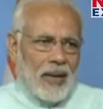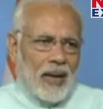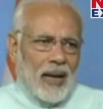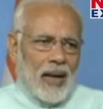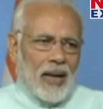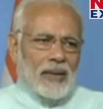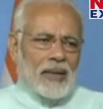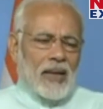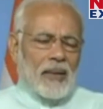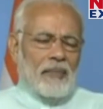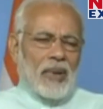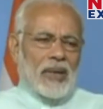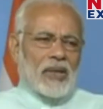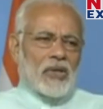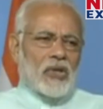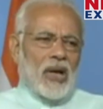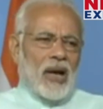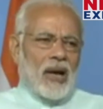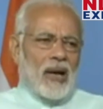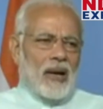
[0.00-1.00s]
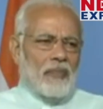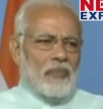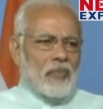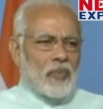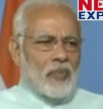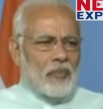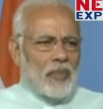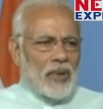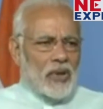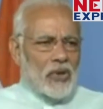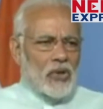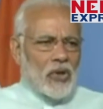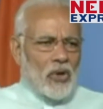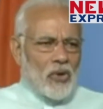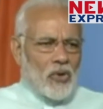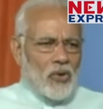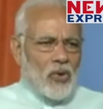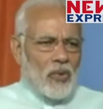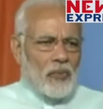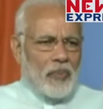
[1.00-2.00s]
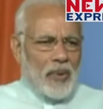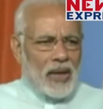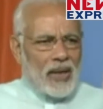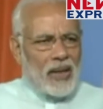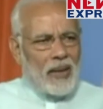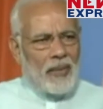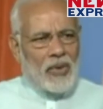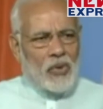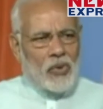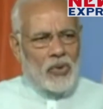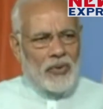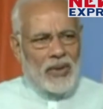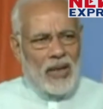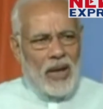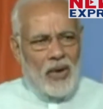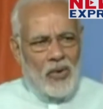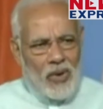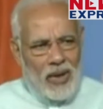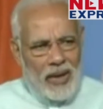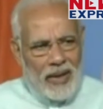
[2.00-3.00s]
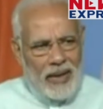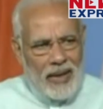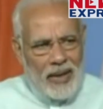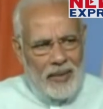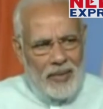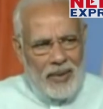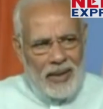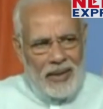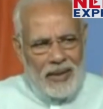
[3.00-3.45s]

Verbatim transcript: अच्छा बच्चिया बच्चियों को पढ़ने में सुविधा हो गई है अभी